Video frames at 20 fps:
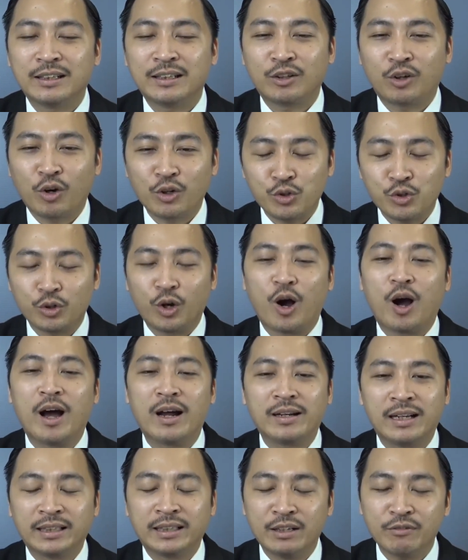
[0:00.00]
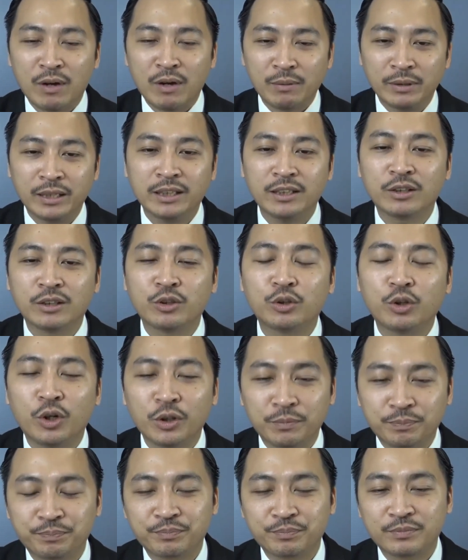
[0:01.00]
có sổ đỏ là tính pháp lý tương đối
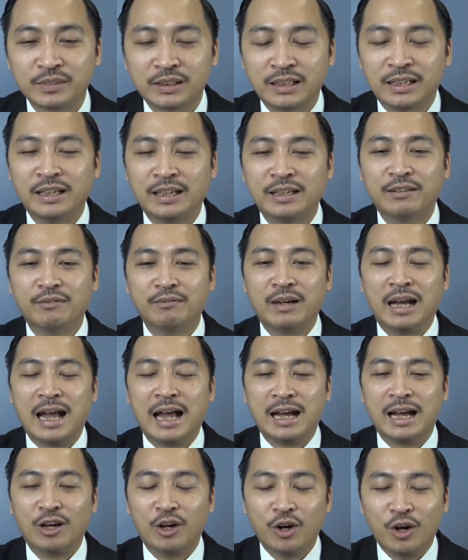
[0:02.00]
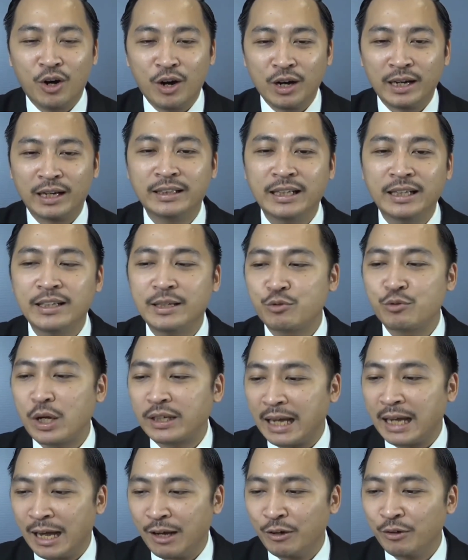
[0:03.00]
tốt đấy. và có cái tính kiểm soát
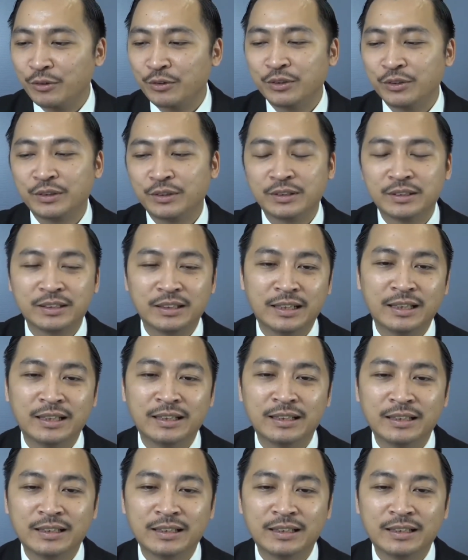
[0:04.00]
cao đấy.